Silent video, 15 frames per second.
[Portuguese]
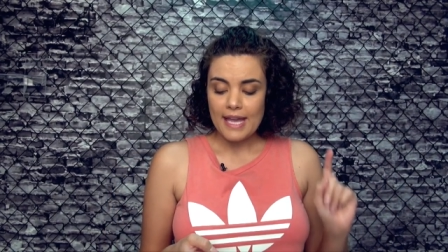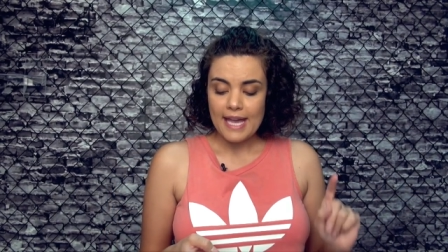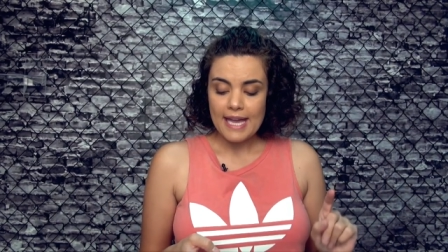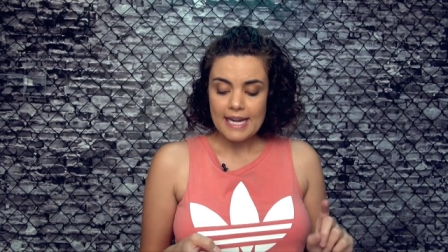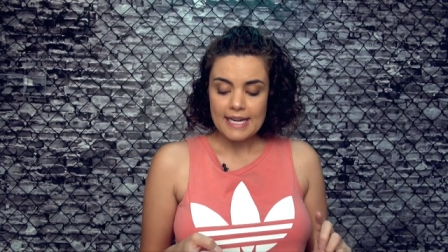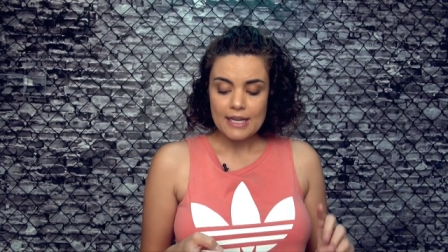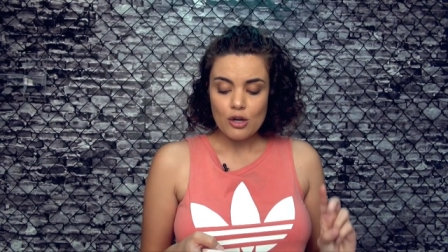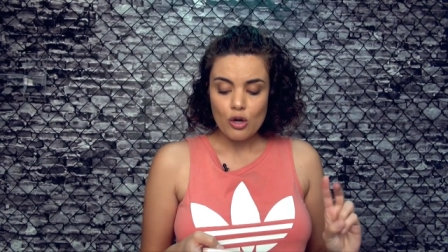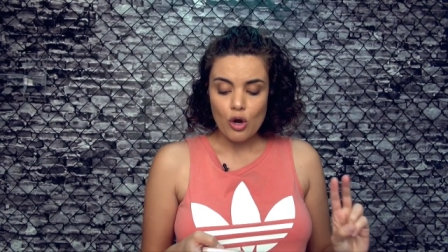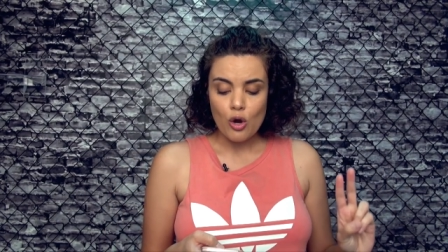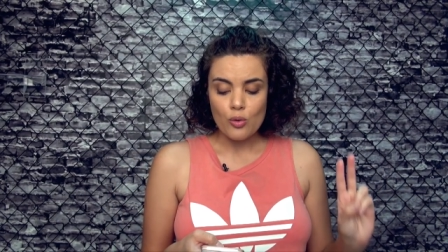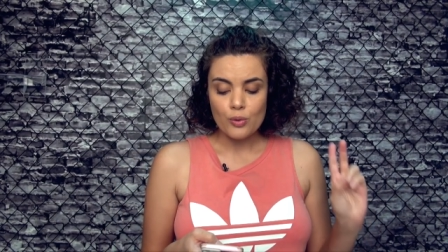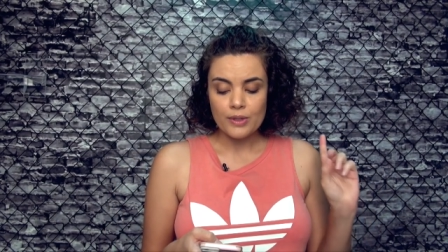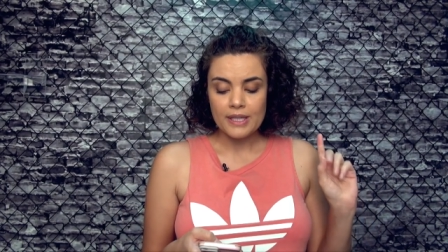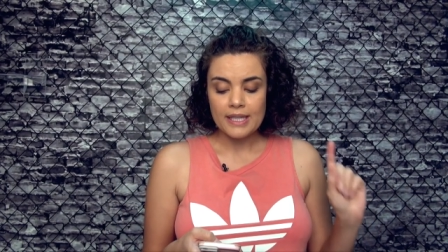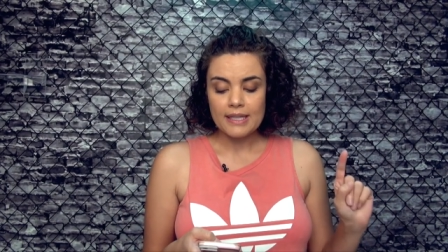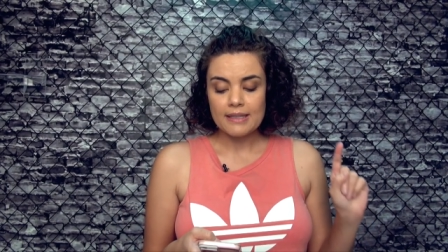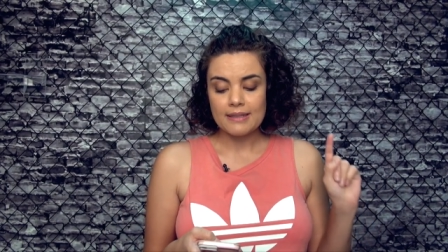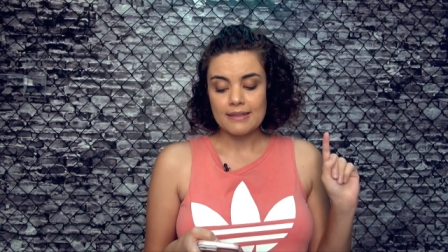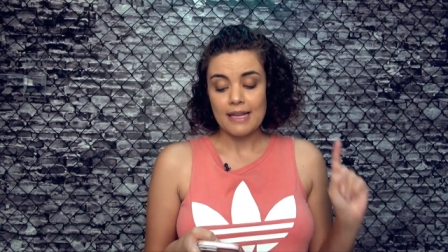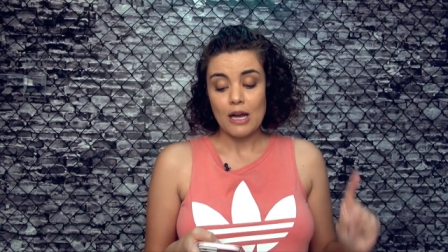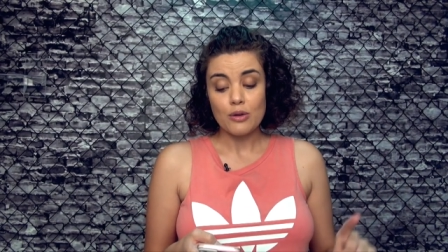Ele com o Nick
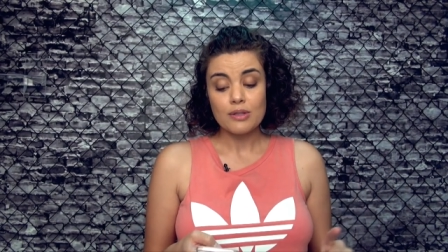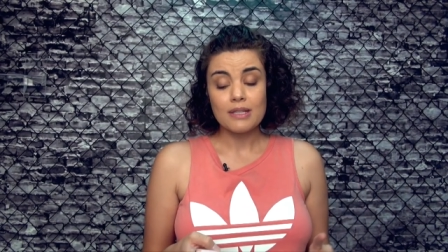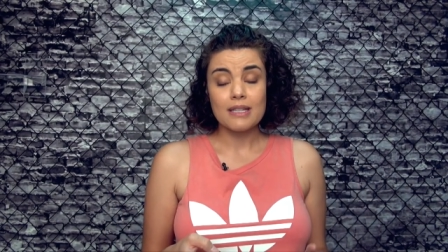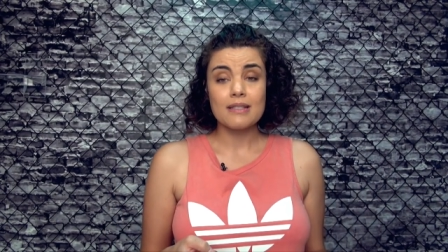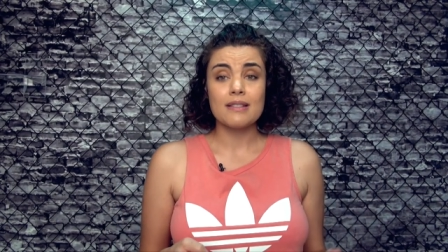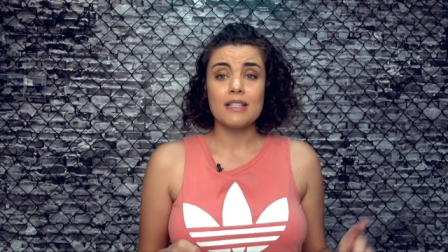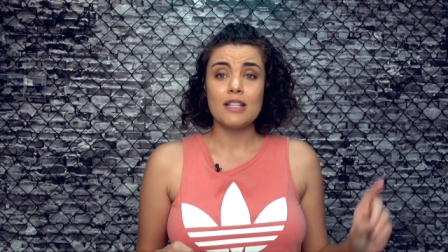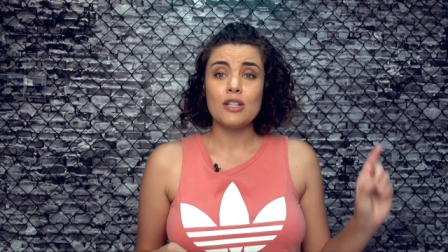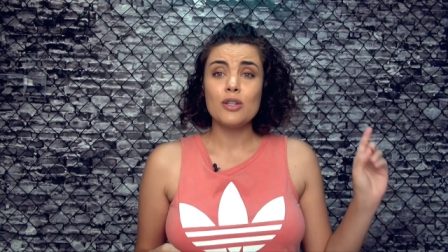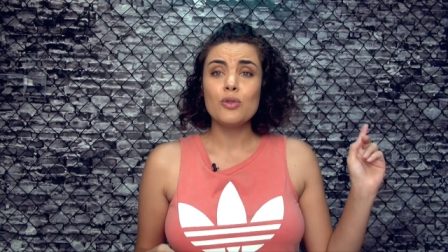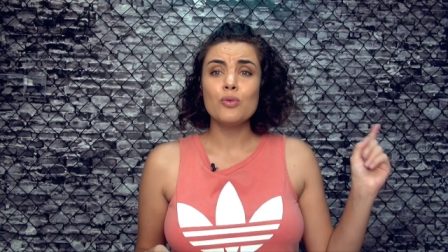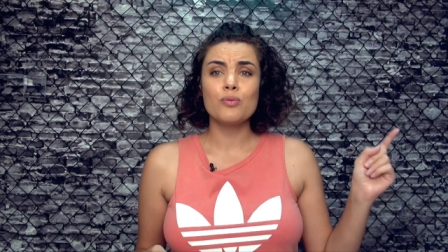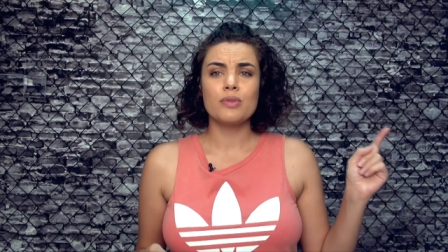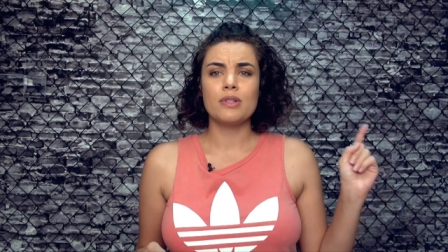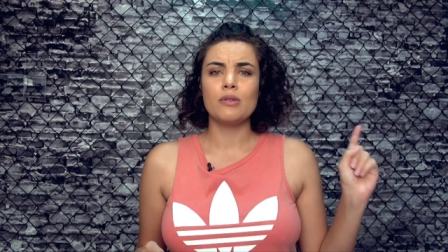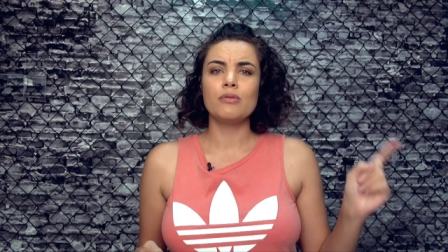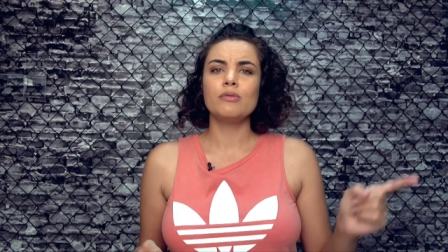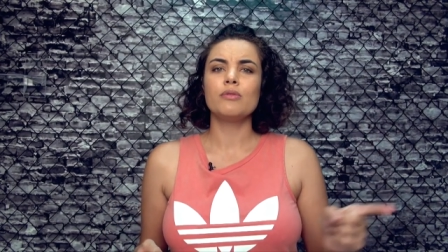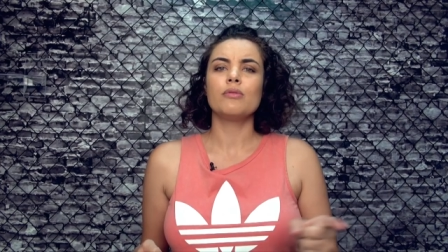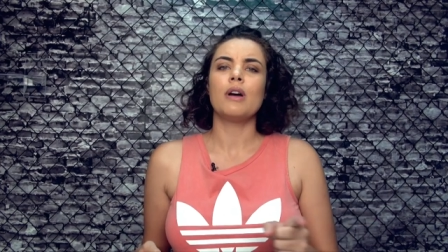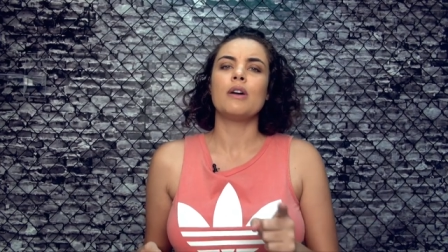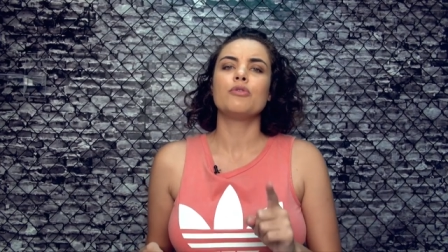Stauskas e um
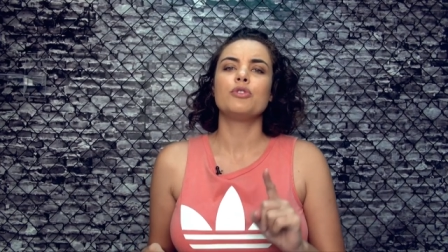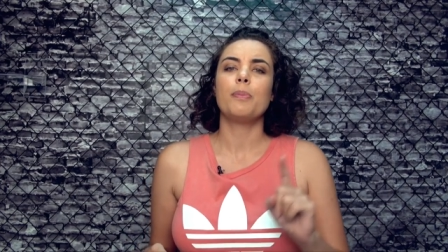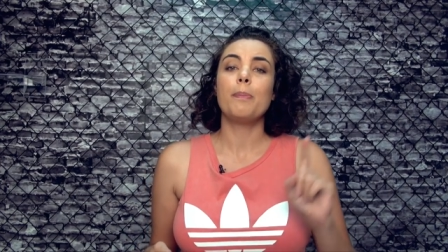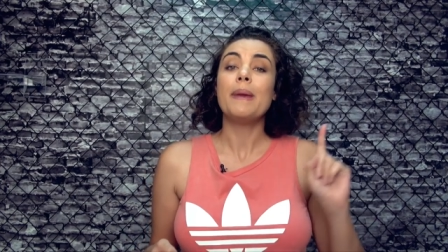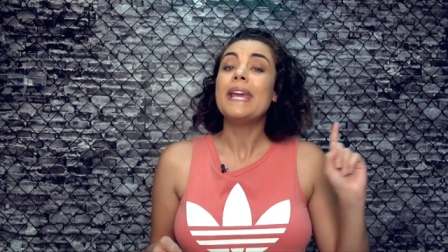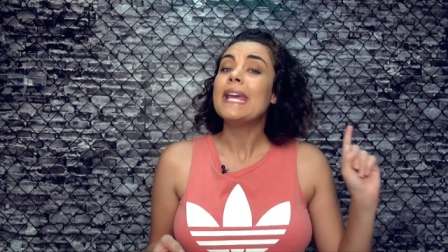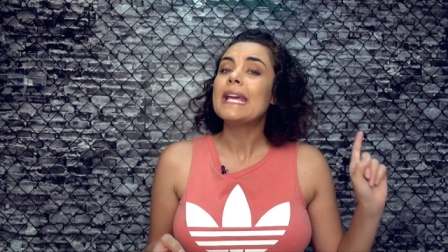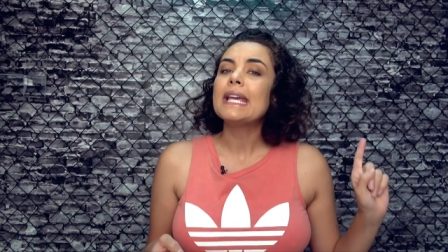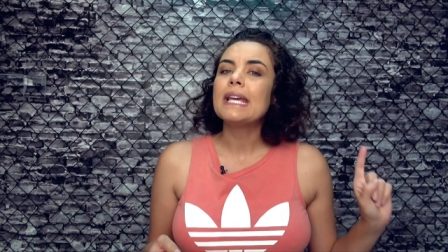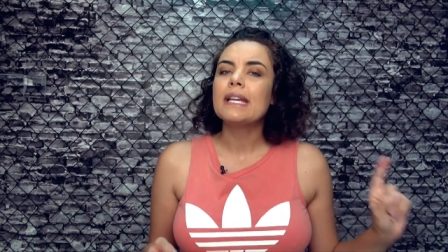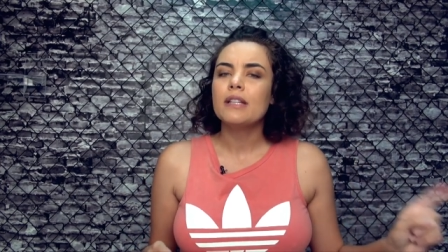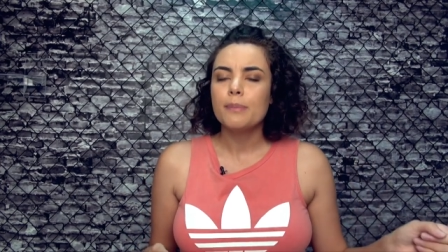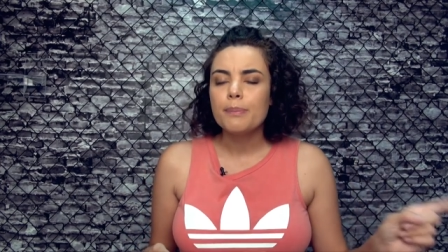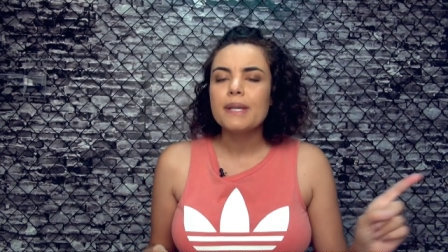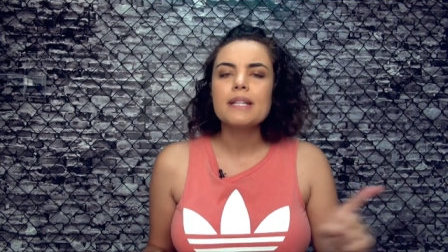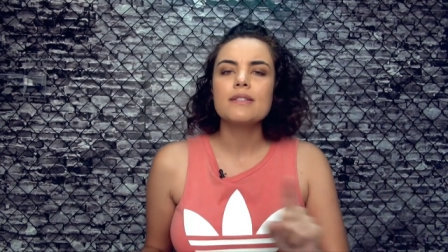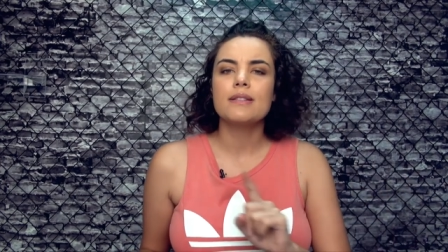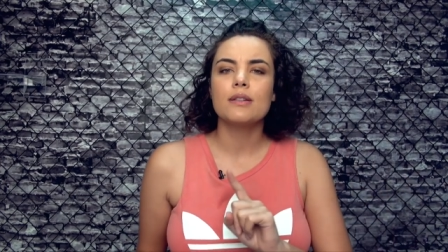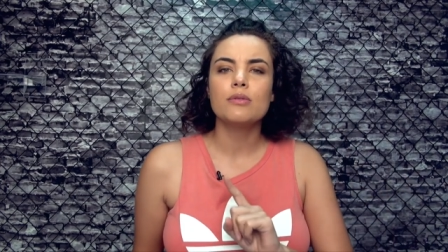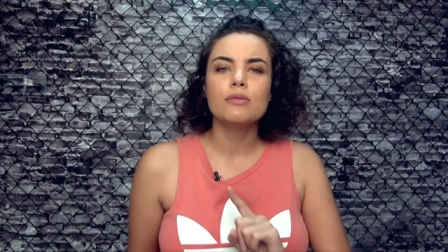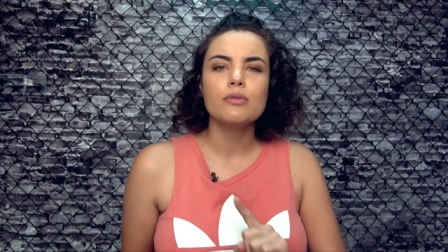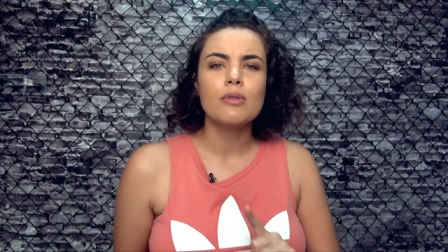segundo round pick, pick de
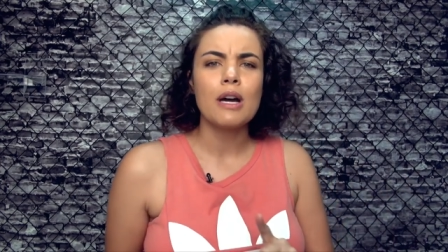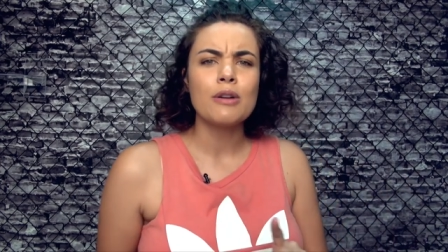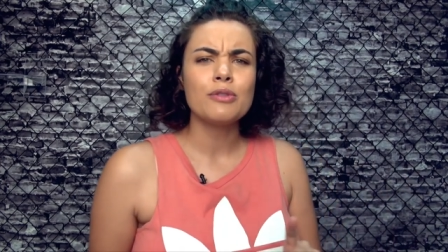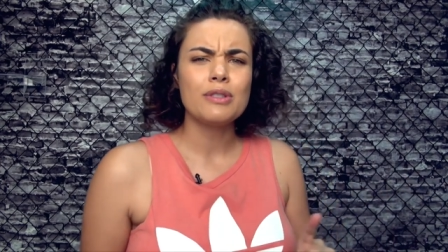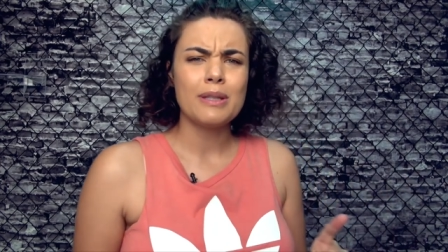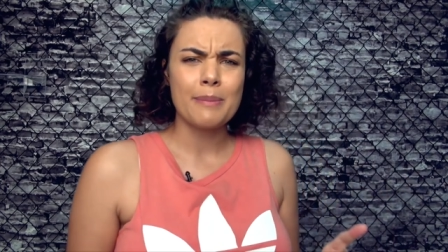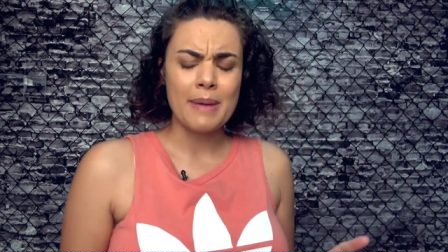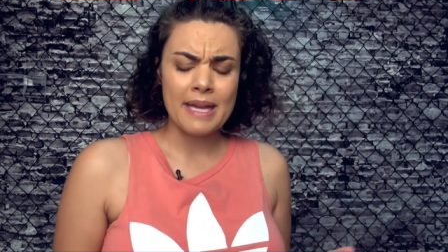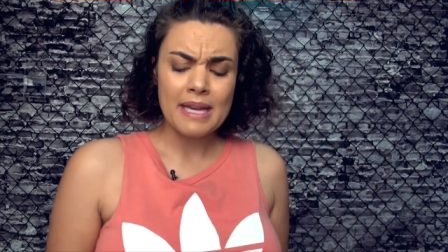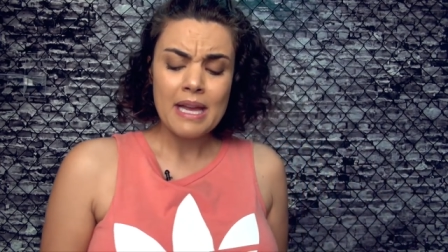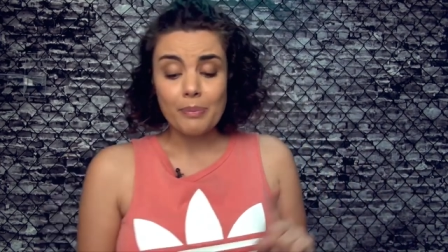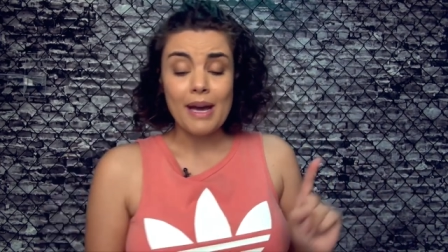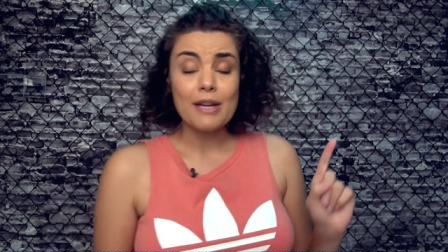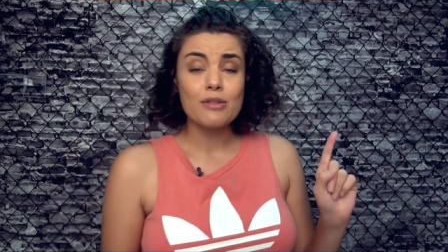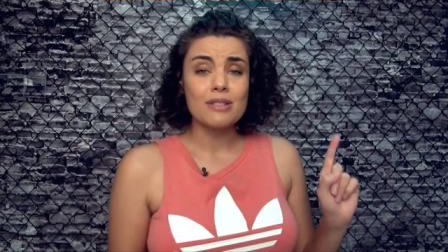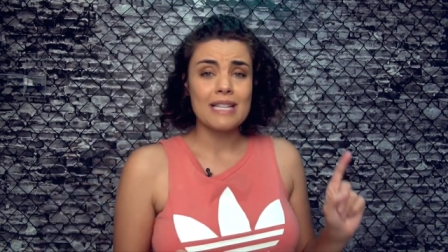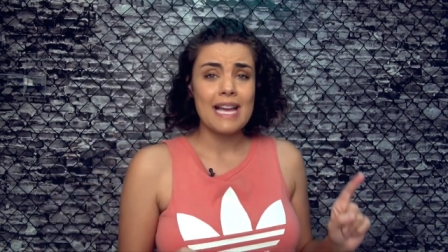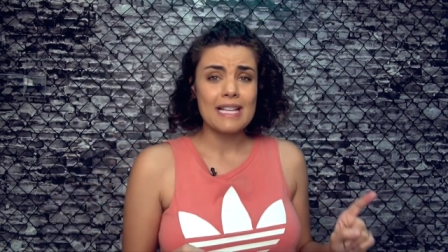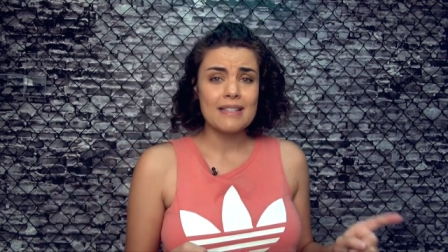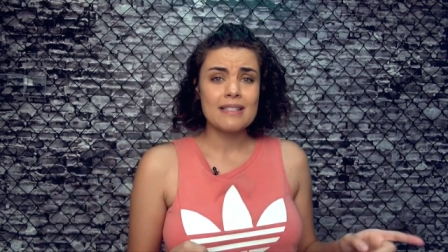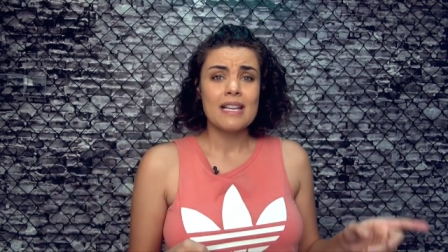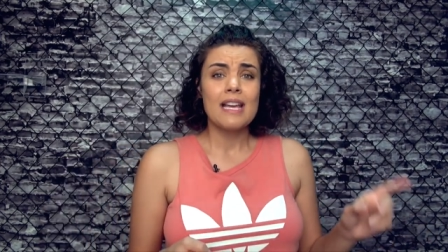segundo round também, para os
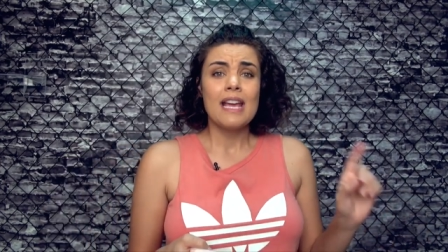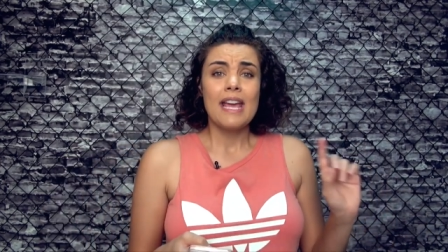Nets